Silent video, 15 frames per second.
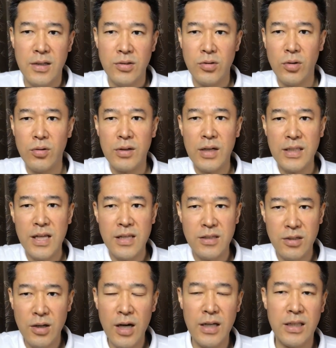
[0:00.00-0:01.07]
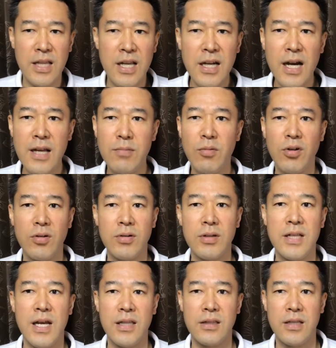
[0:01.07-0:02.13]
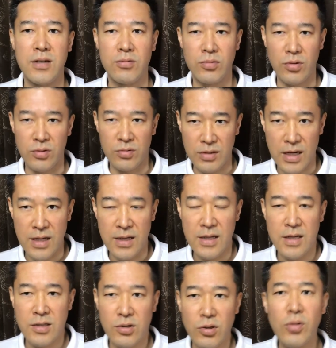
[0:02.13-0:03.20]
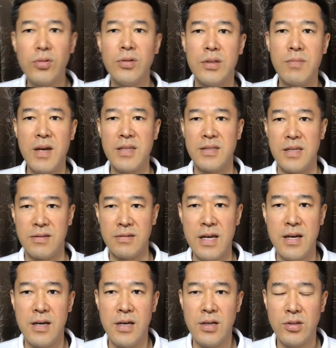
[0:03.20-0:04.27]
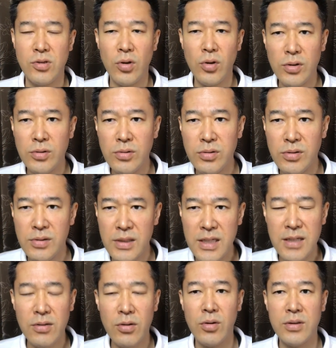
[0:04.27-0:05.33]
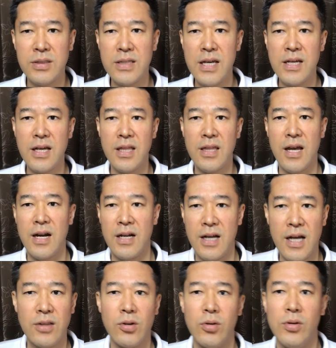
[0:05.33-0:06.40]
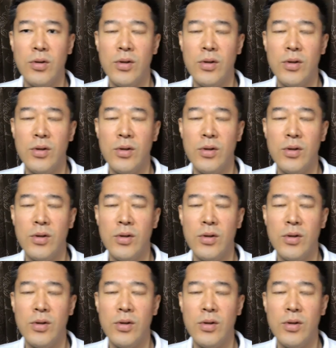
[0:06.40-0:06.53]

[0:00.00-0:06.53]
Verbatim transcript: その形がでかいものになっていくというかそういうイメージですねそういうふうにこうしていけたらなと